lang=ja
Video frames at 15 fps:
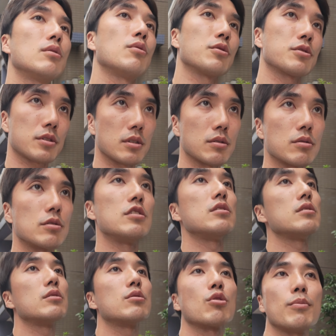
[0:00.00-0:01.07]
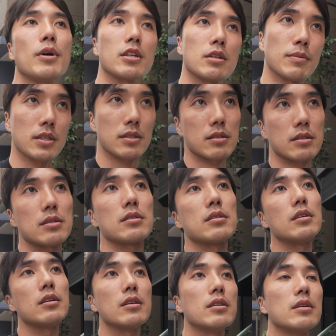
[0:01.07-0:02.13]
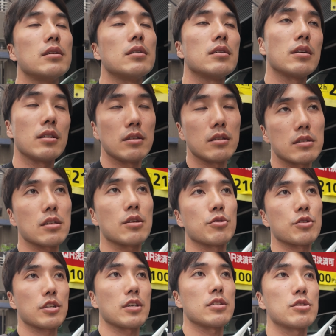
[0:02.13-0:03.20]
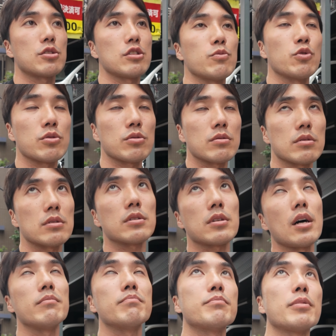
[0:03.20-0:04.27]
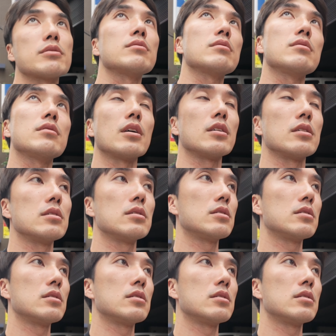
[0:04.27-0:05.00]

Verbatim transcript: ホステルに泊まります LSK の期間中も3泊ぐらい